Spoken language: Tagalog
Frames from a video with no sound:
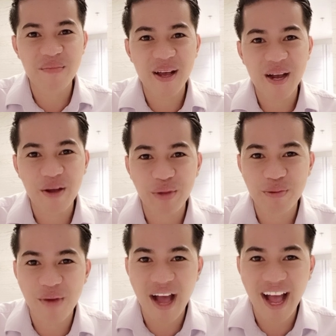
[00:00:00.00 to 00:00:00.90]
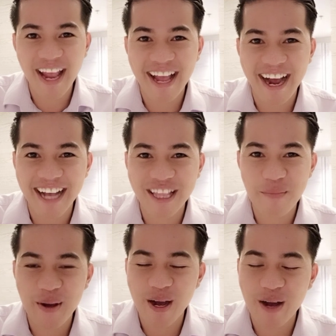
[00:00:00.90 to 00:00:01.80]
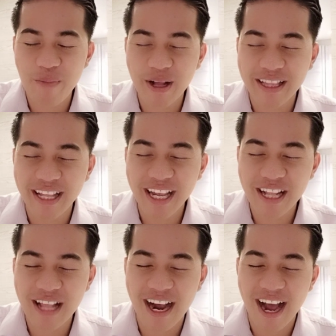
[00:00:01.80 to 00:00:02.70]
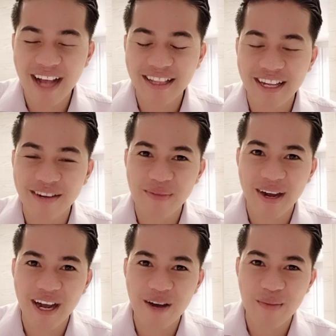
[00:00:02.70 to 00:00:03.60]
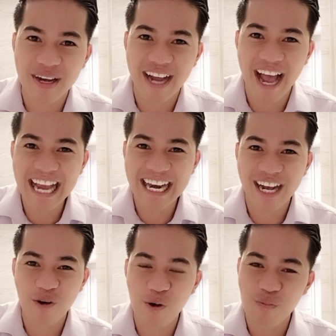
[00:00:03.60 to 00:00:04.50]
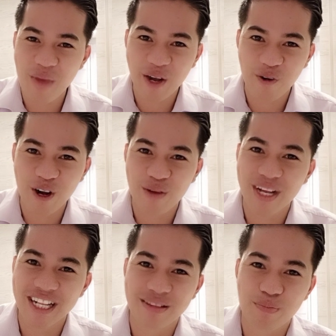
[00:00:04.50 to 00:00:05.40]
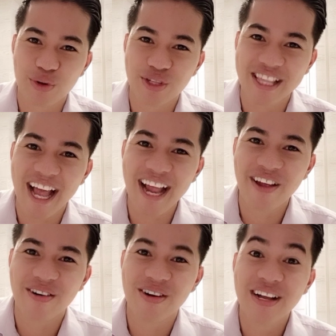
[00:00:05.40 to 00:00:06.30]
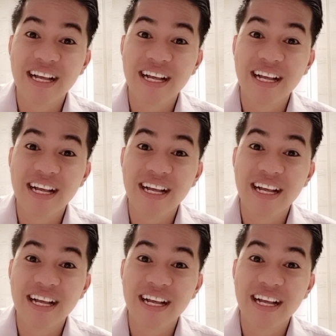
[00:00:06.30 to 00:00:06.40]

mga kapitbahay, ang ating mga kapatid, ang ating mga kamag-anak kung meron naman po tayo.